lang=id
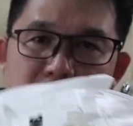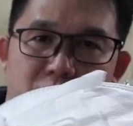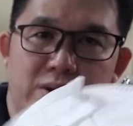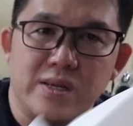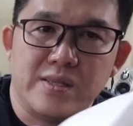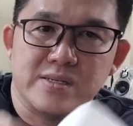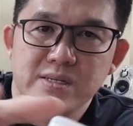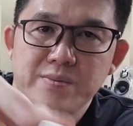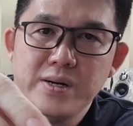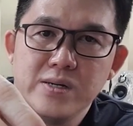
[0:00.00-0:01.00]

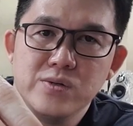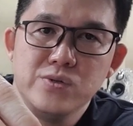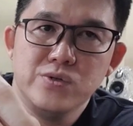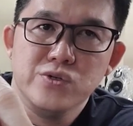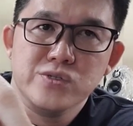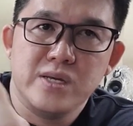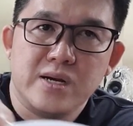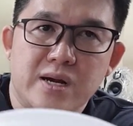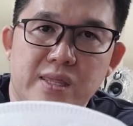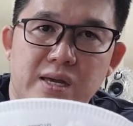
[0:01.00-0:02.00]
kualitasnya bagus
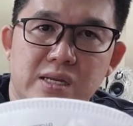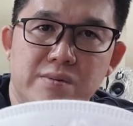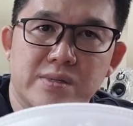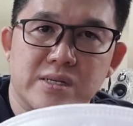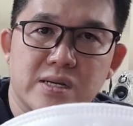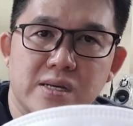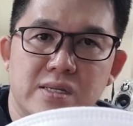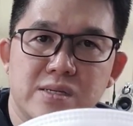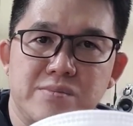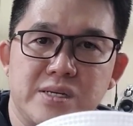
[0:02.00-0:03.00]
dan katanya masker
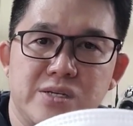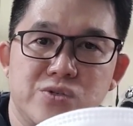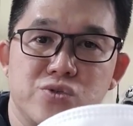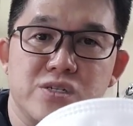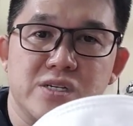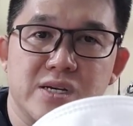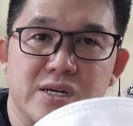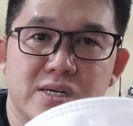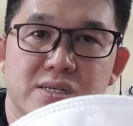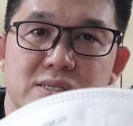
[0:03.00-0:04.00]
ini bisa dicuci
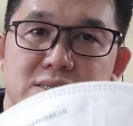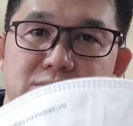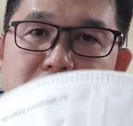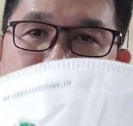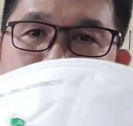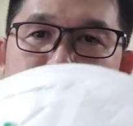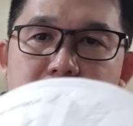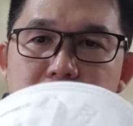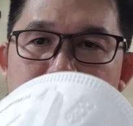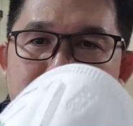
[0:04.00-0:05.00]
ya seberapa
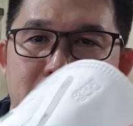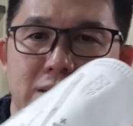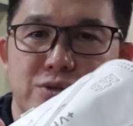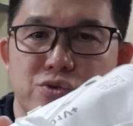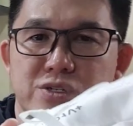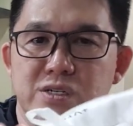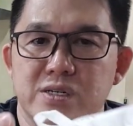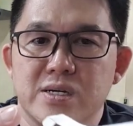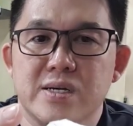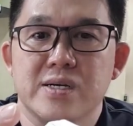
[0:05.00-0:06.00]
berapa kali
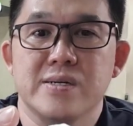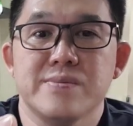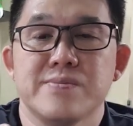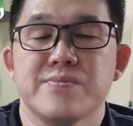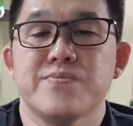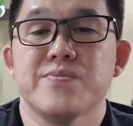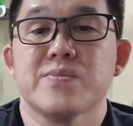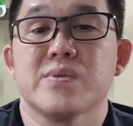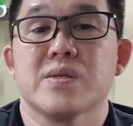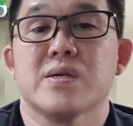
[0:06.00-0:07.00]
cucinya
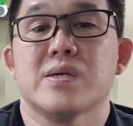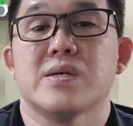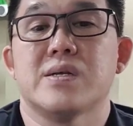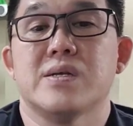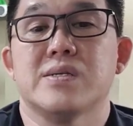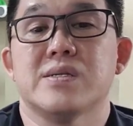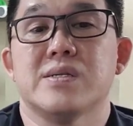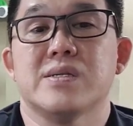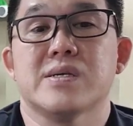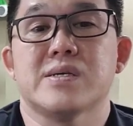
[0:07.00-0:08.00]
di
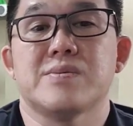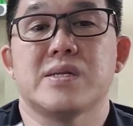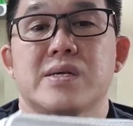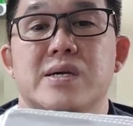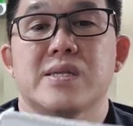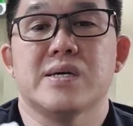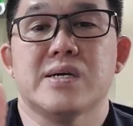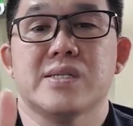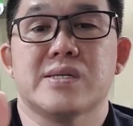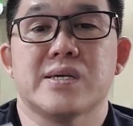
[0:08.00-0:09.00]
sini kita bisa lihat
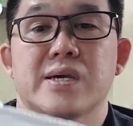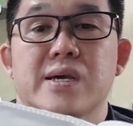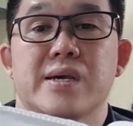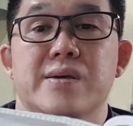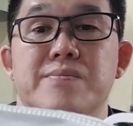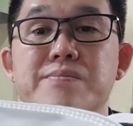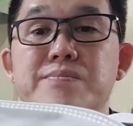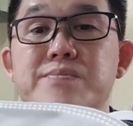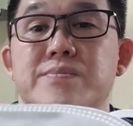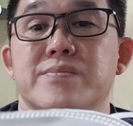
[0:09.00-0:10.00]
ya 3M